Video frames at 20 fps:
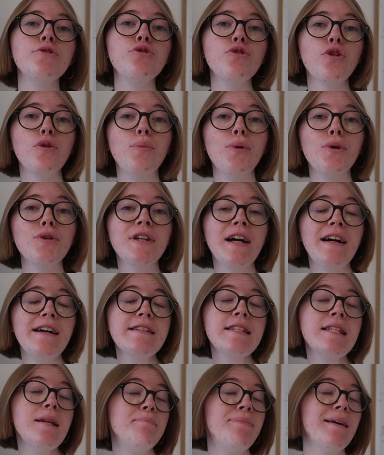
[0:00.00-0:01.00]

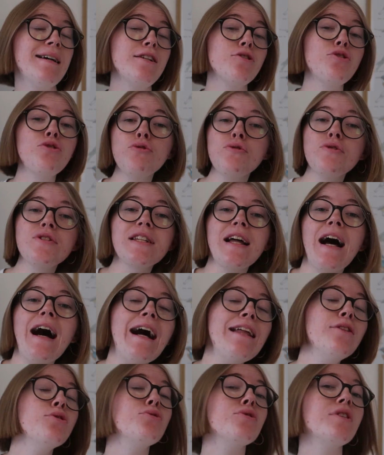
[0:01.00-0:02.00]
Turbotrain, c'est pas juste
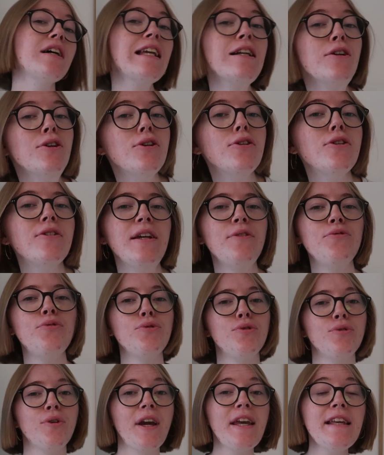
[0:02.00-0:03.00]
un nom rigolo et
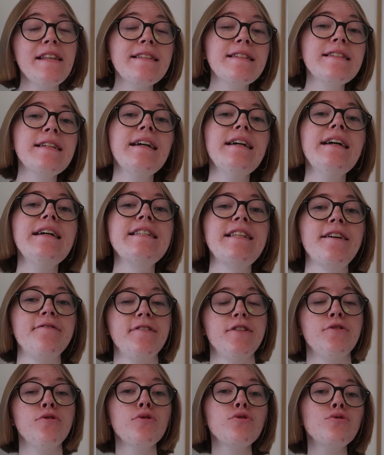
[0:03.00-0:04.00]
futuriste, ça
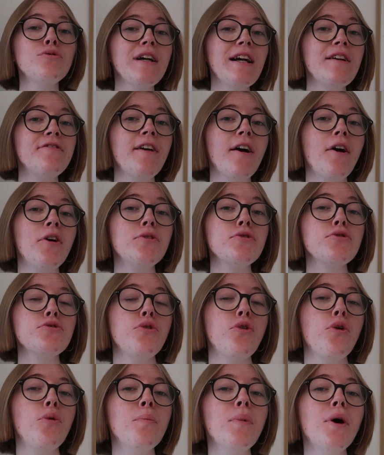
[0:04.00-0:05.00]
fait surtout référence
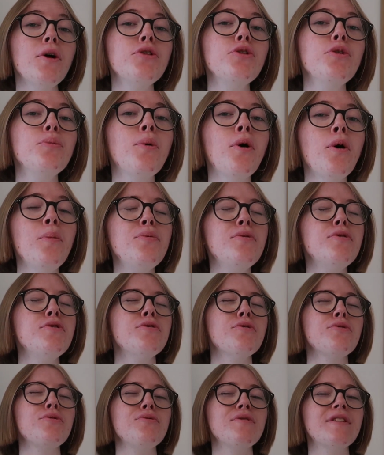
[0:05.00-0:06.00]
au mode de
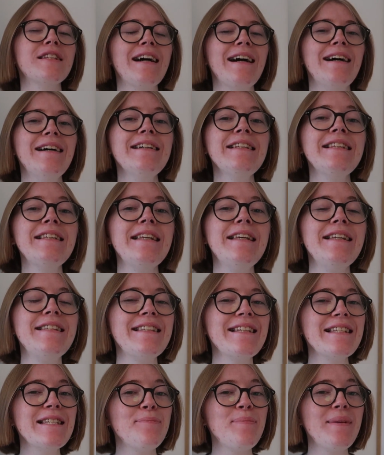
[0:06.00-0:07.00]
propulsion du train qui
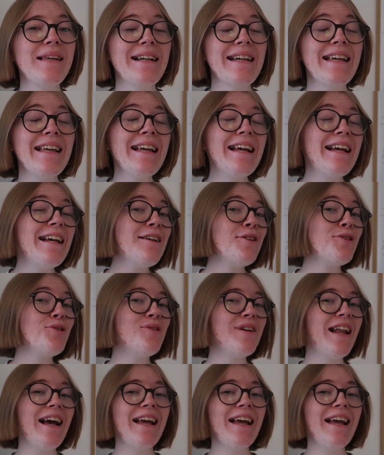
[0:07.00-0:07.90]
est inspiré de